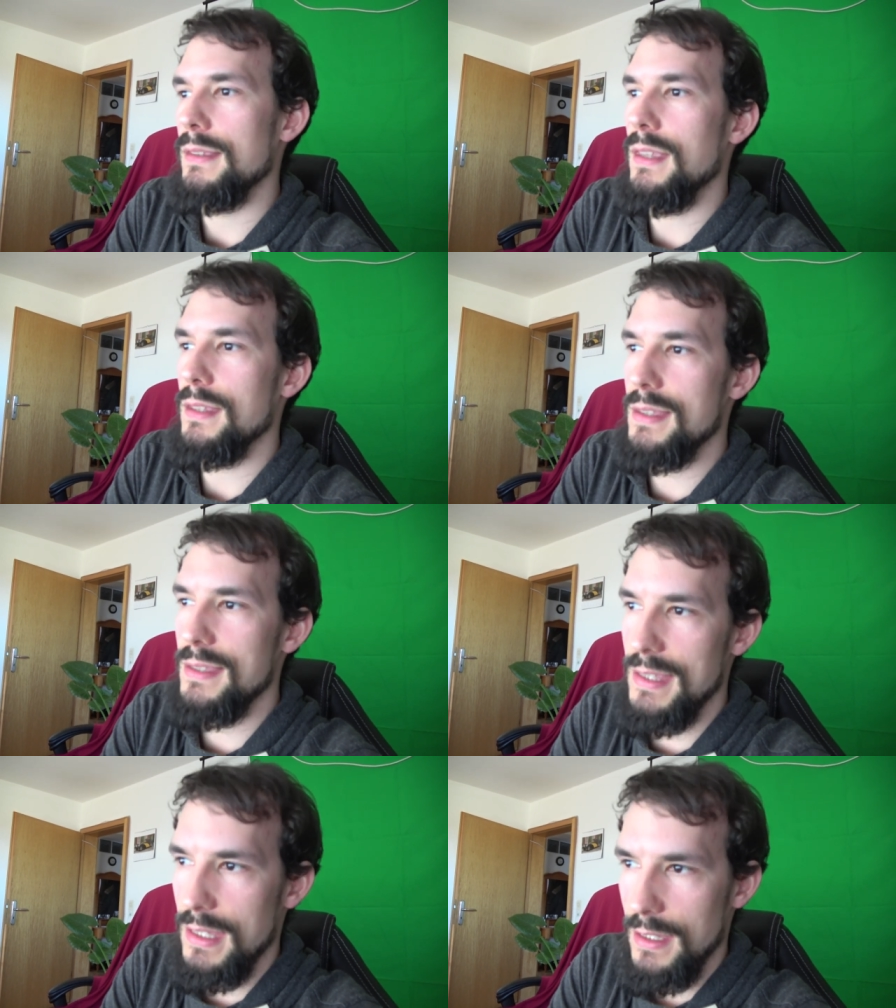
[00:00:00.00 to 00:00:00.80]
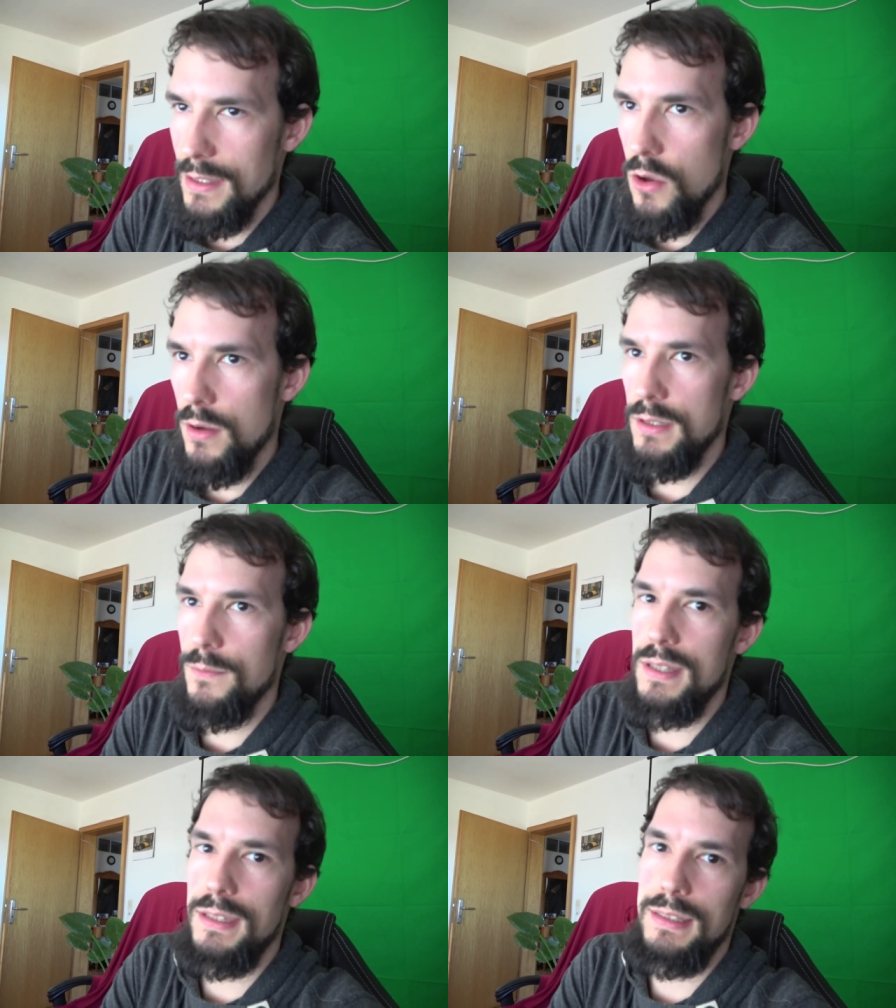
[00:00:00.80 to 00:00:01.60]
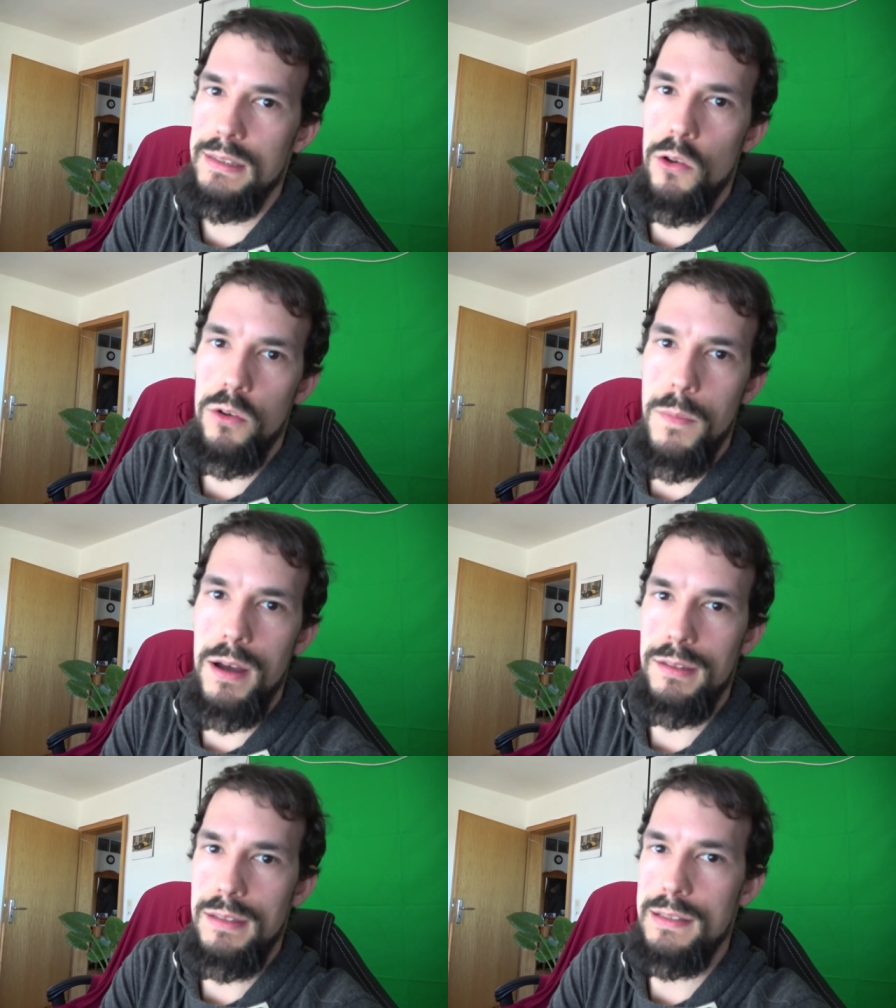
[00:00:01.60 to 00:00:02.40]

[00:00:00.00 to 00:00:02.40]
Das könnte man jetzt noch machen.